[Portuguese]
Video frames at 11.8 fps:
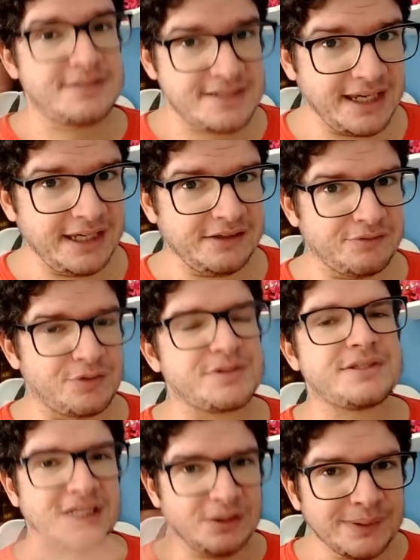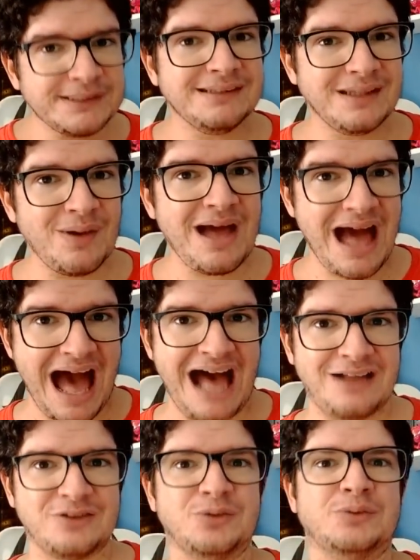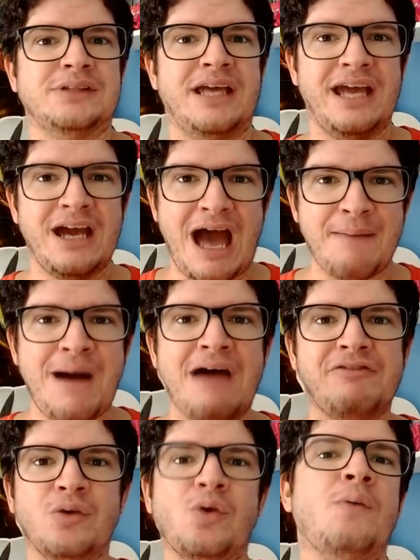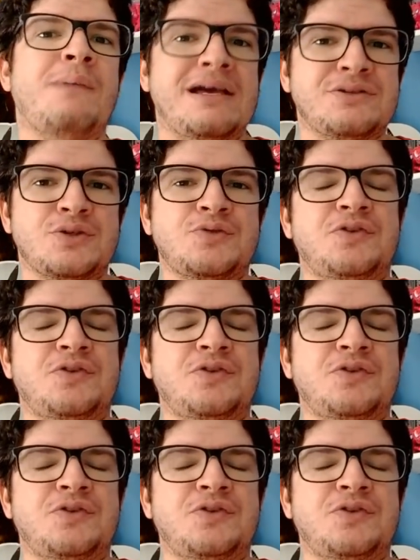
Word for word: E sim, você não entendeu errado, né? A Marvel começa os